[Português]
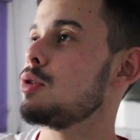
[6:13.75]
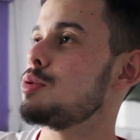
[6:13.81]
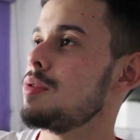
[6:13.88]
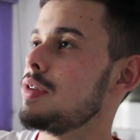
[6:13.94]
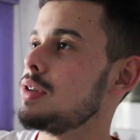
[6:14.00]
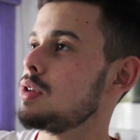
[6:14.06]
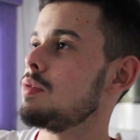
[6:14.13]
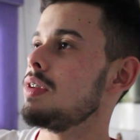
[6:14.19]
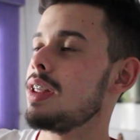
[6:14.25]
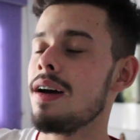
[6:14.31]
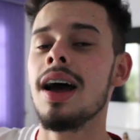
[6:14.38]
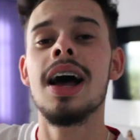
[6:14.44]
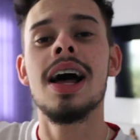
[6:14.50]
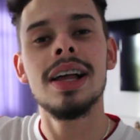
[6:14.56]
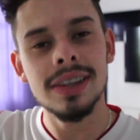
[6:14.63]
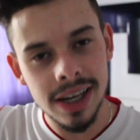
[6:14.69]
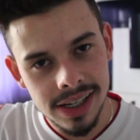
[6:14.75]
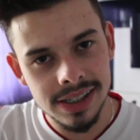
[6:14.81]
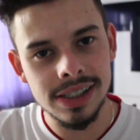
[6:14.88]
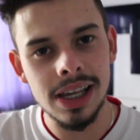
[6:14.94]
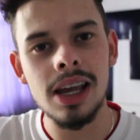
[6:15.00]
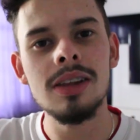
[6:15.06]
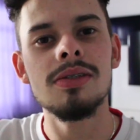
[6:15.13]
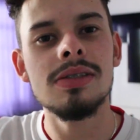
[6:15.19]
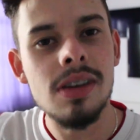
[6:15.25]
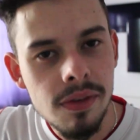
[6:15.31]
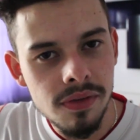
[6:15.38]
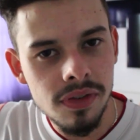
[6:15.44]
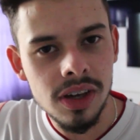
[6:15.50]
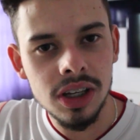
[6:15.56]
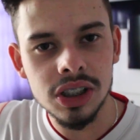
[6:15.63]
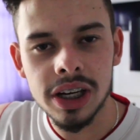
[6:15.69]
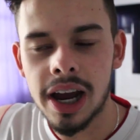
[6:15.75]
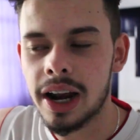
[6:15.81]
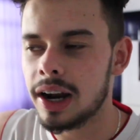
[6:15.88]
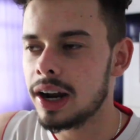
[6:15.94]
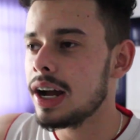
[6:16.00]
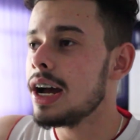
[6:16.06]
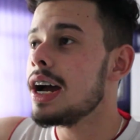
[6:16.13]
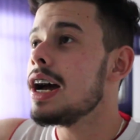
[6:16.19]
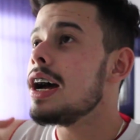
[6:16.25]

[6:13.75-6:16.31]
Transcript: A última vez que eu vi tá 320, cara.